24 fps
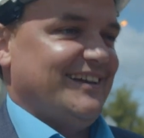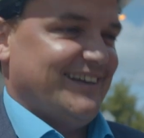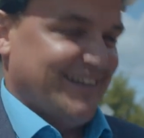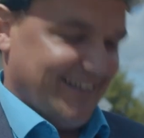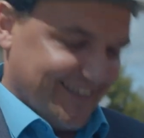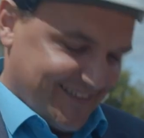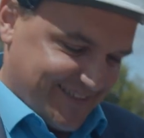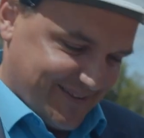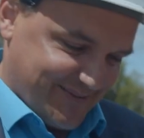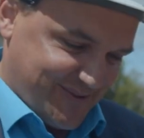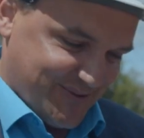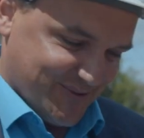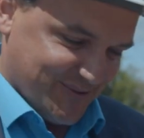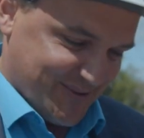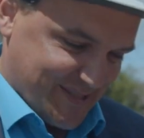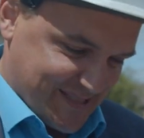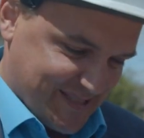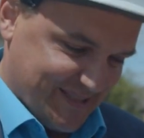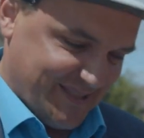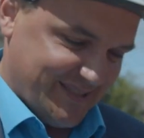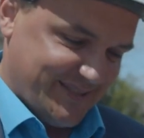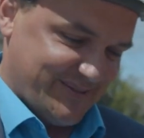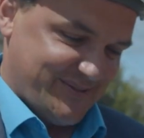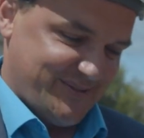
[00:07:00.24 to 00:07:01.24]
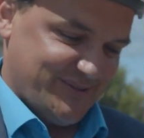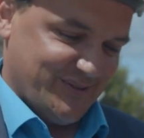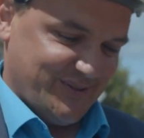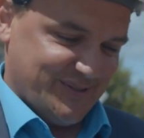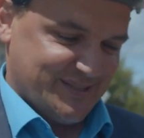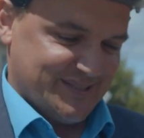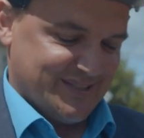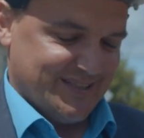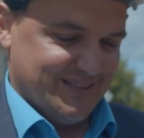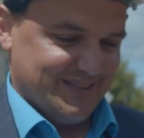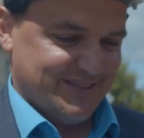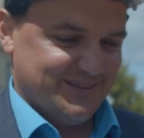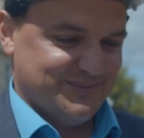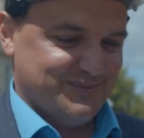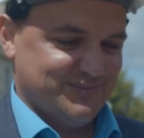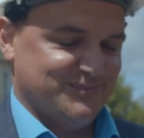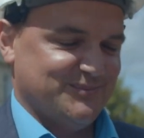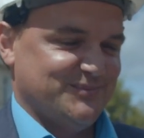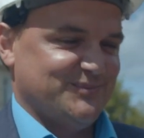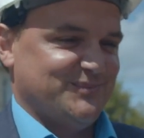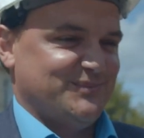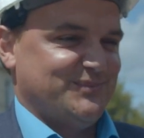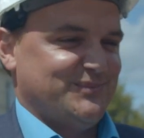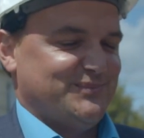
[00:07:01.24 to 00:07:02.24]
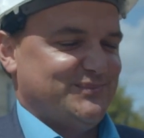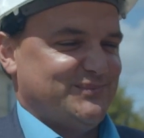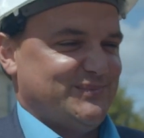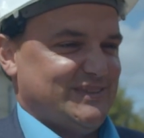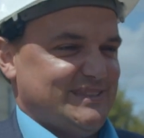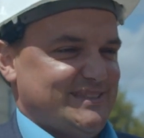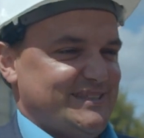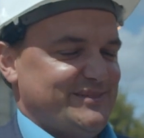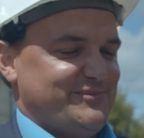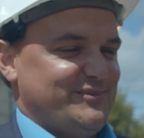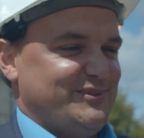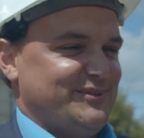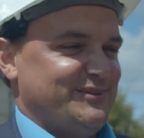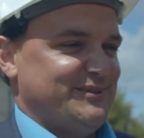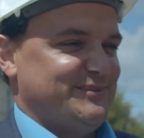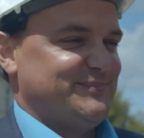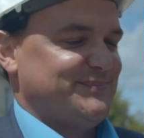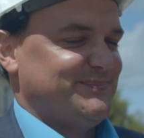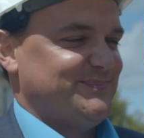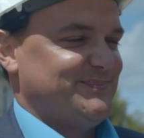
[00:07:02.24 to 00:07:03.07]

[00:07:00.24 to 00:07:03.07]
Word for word: Это все нашли, это все лежало под землей.